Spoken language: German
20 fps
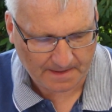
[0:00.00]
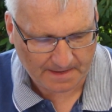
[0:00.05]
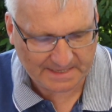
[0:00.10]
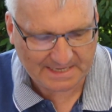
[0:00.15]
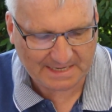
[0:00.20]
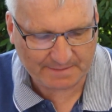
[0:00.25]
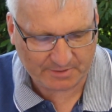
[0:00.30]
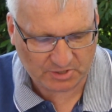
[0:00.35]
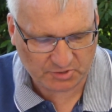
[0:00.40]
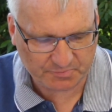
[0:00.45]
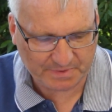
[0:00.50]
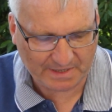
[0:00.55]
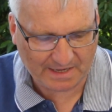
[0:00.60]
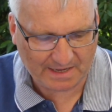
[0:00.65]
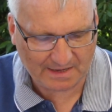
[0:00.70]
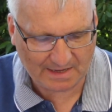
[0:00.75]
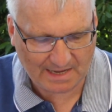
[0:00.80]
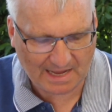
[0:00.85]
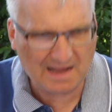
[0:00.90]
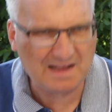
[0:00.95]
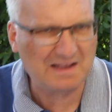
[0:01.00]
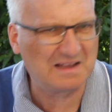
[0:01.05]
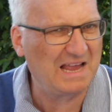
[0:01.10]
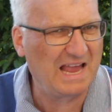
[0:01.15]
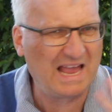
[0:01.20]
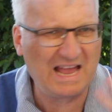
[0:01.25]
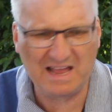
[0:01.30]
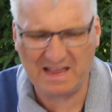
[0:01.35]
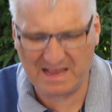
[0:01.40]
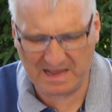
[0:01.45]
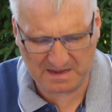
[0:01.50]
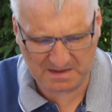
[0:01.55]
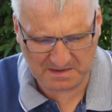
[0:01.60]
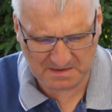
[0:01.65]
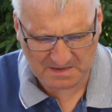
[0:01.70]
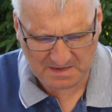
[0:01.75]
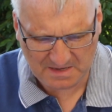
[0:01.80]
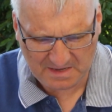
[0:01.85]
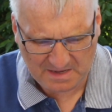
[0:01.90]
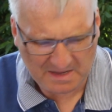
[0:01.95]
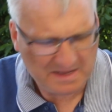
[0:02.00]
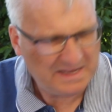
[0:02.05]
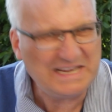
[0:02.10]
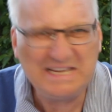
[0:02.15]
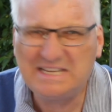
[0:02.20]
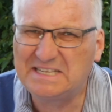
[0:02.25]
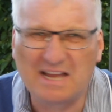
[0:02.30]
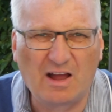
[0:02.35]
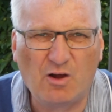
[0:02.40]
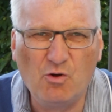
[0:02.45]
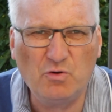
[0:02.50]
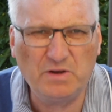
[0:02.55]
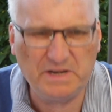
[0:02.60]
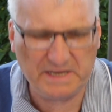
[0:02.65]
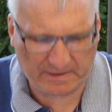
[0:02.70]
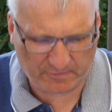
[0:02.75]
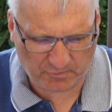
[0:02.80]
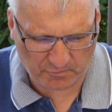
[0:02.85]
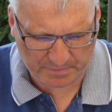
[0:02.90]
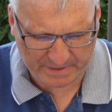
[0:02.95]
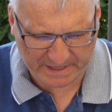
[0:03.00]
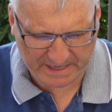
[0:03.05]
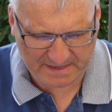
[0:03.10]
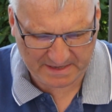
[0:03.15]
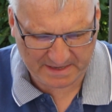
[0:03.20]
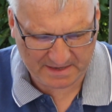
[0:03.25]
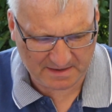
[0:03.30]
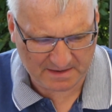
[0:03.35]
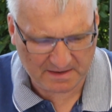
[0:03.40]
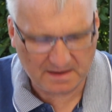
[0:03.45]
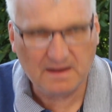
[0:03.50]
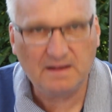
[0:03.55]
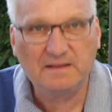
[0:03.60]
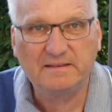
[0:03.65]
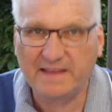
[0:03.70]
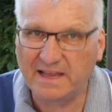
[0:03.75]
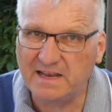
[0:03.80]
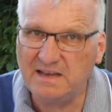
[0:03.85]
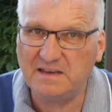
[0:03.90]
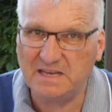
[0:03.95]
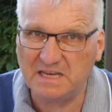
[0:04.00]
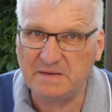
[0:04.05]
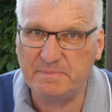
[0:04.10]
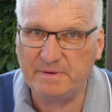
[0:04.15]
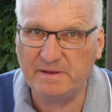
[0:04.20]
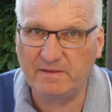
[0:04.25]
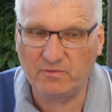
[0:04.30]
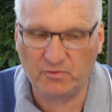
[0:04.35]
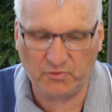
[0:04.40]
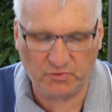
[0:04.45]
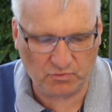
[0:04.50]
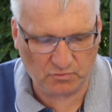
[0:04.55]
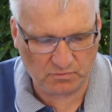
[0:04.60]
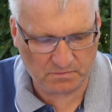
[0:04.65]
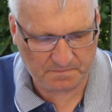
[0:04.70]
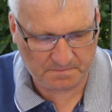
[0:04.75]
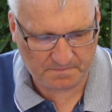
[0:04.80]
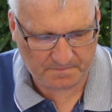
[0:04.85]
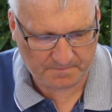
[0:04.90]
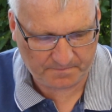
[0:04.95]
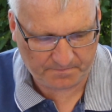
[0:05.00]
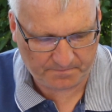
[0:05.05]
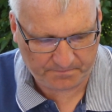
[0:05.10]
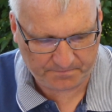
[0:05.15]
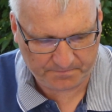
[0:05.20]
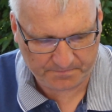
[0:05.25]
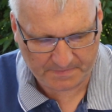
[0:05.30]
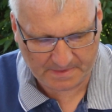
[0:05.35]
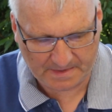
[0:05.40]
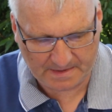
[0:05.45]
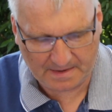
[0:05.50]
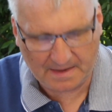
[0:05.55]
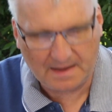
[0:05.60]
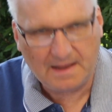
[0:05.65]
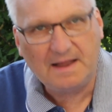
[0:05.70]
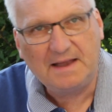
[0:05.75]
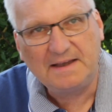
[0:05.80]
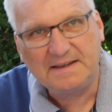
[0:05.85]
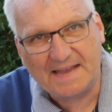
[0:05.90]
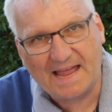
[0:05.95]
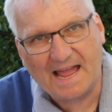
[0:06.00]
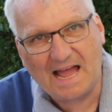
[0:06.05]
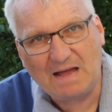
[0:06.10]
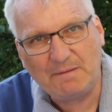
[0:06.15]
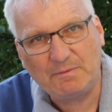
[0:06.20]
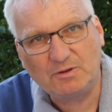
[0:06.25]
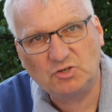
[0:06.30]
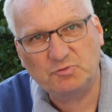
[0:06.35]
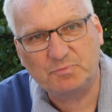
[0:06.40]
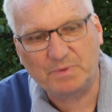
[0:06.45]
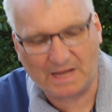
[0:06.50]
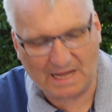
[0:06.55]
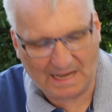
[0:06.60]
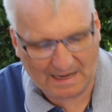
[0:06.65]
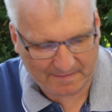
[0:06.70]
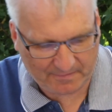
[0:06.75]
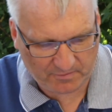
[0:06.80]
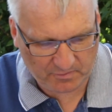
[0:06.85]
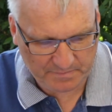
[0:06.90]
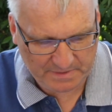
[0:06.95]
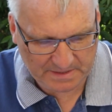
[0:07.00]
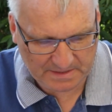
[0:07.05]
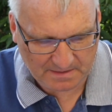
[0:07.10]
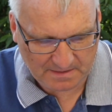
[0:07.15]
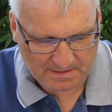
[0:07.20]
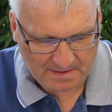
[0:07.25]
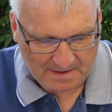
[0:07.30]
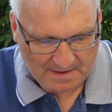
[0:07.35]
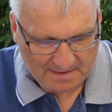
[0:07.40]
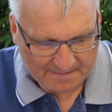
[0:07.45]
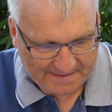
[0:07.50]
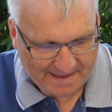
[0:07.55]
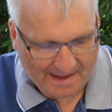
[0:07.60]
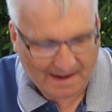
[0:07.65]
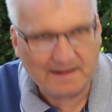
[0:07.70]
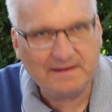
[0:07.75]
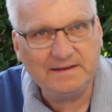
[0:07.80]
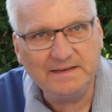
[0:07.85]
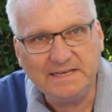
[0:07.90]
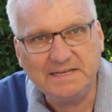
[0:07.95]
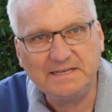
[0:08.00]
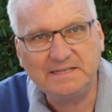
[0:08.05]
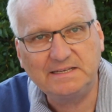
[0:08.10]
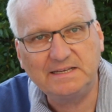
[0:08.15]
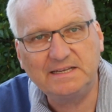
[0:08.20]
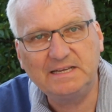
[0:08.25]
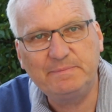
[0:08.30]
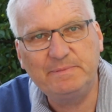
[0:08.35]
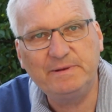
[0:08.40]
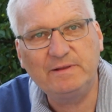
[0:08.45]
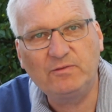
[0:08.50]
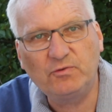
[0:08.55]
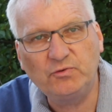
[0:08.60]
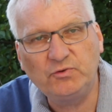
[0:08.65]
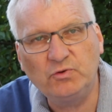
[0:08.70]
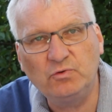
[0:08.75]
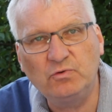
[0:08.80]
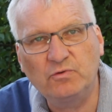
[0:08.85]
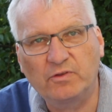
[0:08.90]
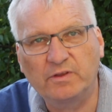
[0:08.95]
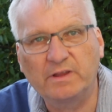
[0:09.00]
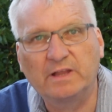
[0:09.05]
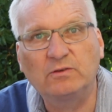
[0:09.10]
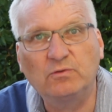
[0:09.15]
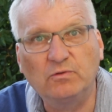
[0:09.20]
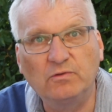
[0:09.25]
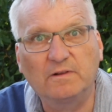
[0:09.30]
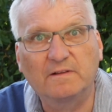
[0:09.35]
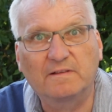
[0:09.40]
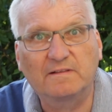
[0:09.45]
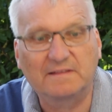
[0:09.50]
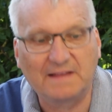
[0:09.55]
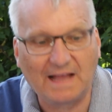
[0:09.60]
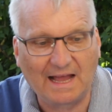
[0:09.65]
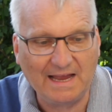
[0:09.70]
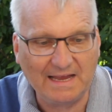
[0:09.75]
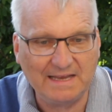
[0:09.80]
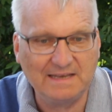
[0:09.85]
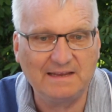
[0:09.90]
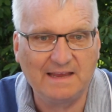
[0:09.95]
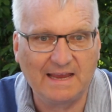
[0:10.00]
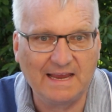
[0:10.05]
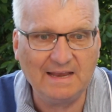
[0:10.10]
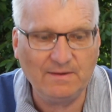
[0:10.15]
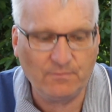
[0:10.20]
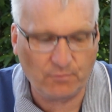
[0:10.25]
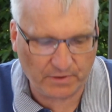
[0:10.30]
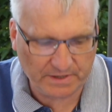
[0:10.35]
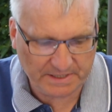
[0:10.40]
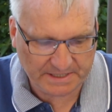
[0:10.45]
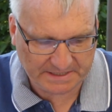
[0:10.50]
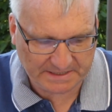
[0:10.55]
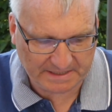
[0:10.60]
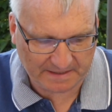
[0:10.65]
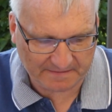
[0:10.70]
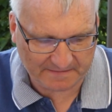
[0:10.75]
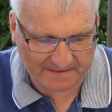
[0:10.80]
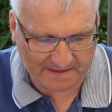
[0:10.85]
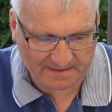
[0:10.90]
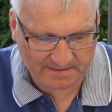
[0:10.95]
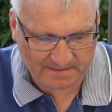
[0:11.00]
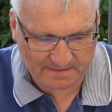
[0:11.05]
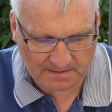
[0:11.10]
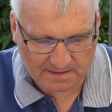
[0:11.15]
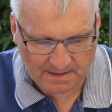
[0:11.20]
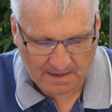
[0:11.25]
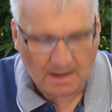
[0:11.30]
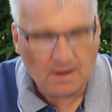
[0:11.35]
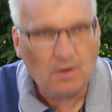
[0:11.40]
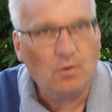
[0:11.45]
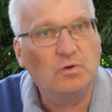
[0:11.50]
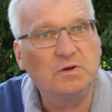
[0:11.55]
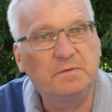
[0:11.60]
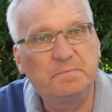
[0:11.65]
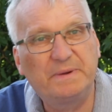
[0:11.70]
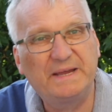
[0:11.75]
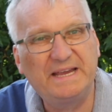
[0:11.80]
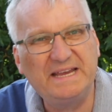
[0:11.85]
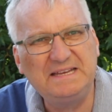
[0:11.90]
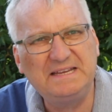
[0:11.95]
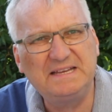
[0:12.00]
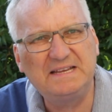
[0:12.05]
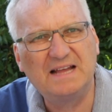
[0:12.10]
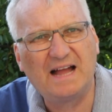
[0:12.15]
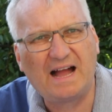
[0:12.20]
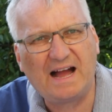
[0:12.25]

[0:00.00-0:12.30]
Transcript: Ich aber sprach, ach Herr, Herr, ich tauge nicht zu predigen, denn ich bin zu jung. Der Herr aber sprach zu mir, sage nicht, ich bin zu jung, sondern du sollst dahin gehen, wohin ich dich sende, und predigen